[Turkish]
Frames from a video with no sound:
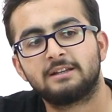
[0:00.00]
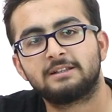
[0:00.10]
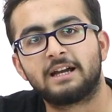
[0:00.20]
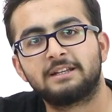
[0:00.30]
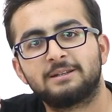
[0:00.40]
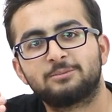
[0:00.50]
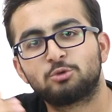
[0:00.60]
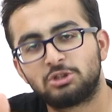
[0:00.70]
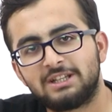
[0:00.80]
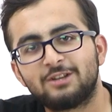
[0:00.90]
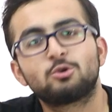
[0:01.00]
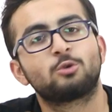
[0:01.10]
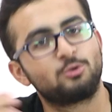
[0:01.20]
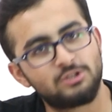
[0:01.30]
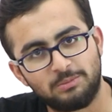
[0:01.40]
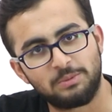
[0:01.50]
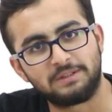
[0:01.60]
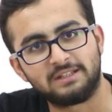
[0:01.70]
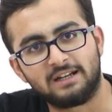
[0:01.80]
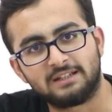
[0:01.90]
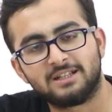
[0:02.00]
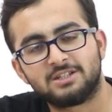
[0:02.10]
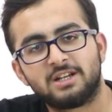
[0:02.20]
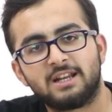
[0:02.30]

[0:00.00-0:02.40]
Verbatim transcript: Yani bu cidden çok yüksek bir miktar arkadaşlar.